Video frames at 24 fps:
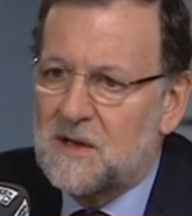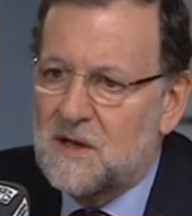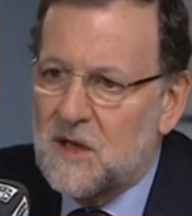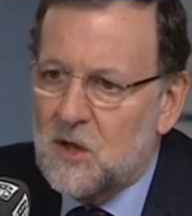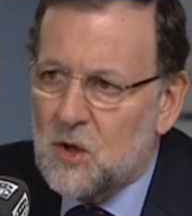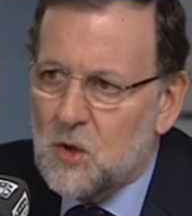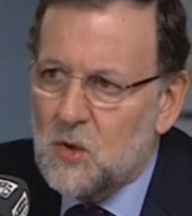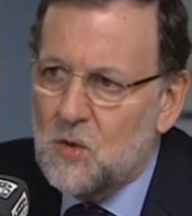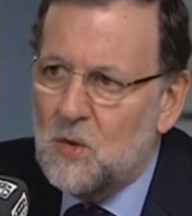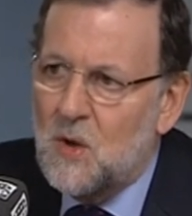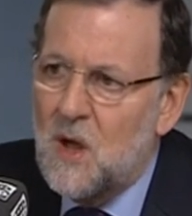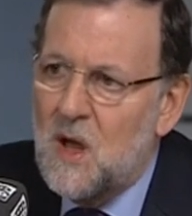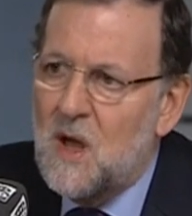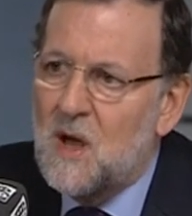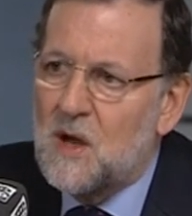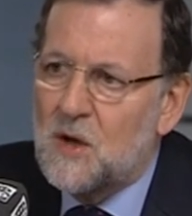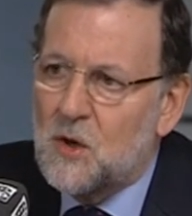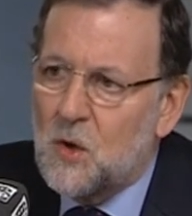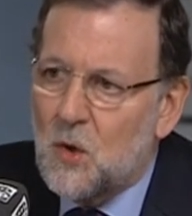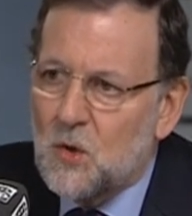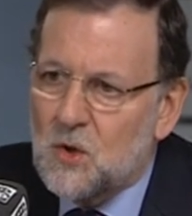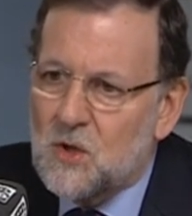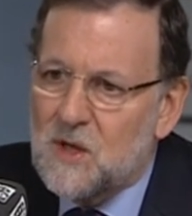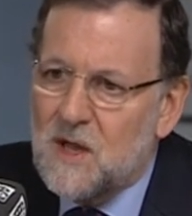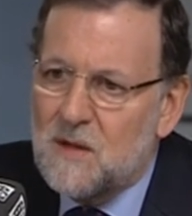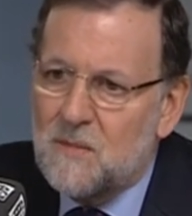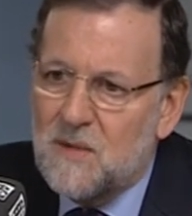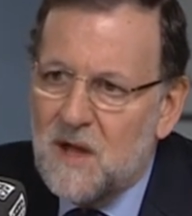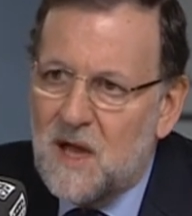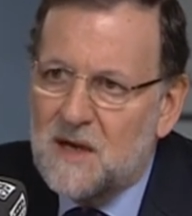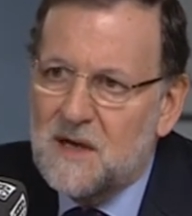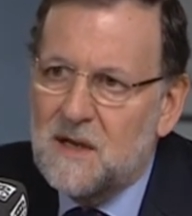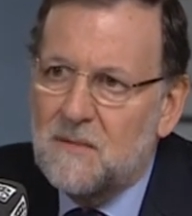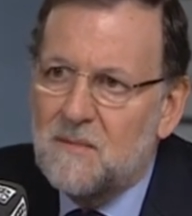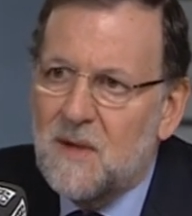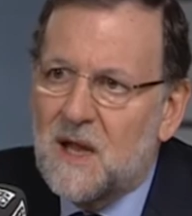Y eso nos debe
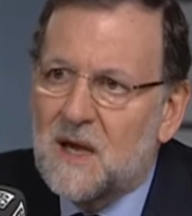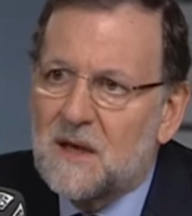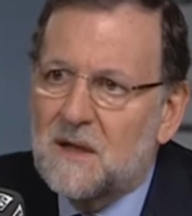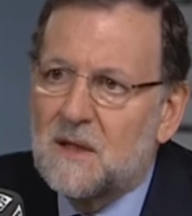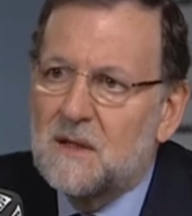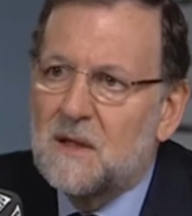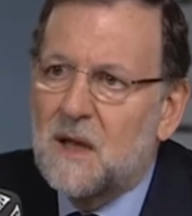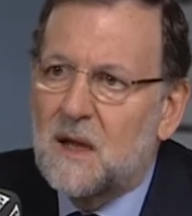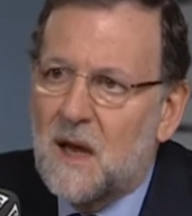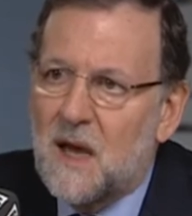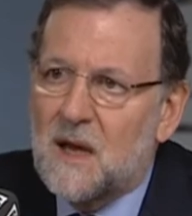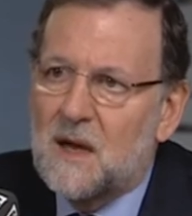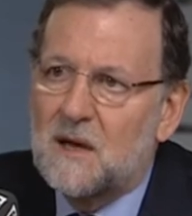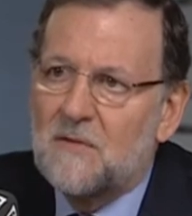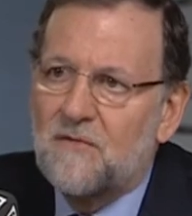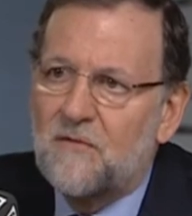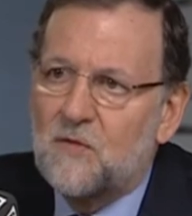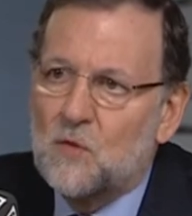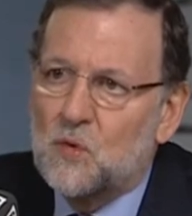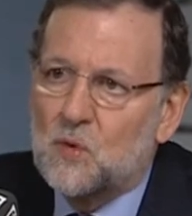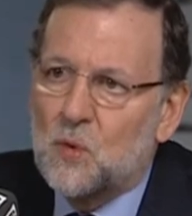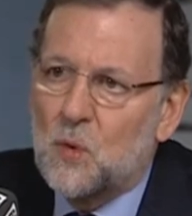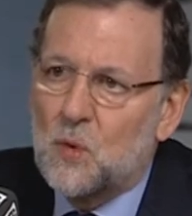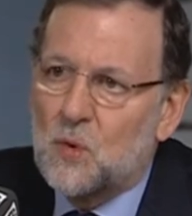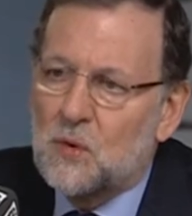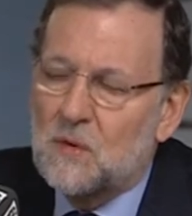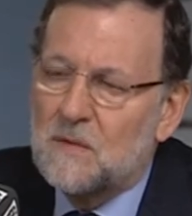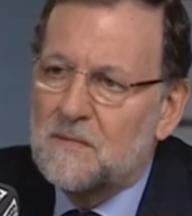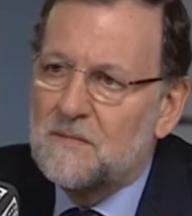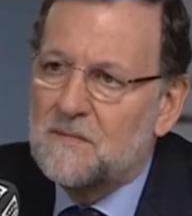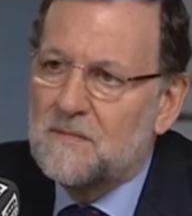animar de cara al futuro.